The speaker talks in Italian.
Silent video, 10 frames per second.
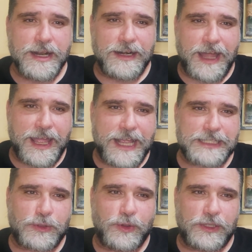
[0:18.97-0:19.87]
la
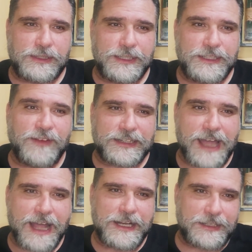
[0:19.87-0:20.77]
escort di
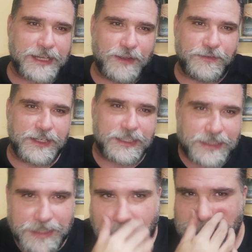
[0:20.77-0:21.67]
Vatanen che è
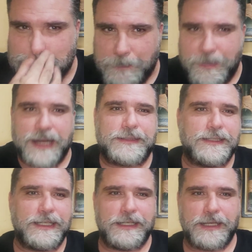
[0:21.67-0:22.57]
finita dall'altra
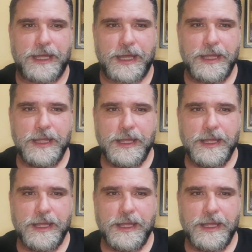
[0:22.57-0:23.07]
parte del,